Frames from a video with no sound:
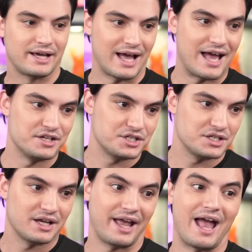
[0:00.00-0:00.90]

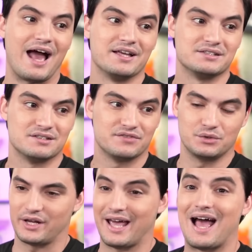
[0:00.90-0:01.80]
Reais, reais, ele
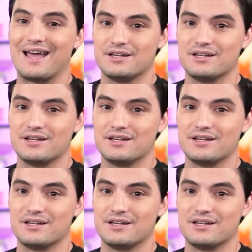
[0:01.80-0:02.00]
falou reais.